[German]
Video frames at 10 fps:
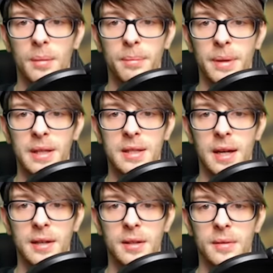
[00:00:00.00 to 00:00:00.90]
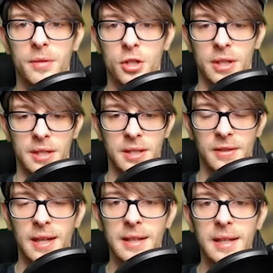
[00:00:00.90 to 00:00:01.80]
Bin ich gerade... Verstehe ich das
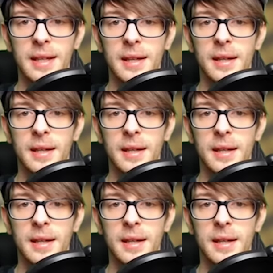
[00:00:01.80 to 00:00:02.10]
gerade nicht?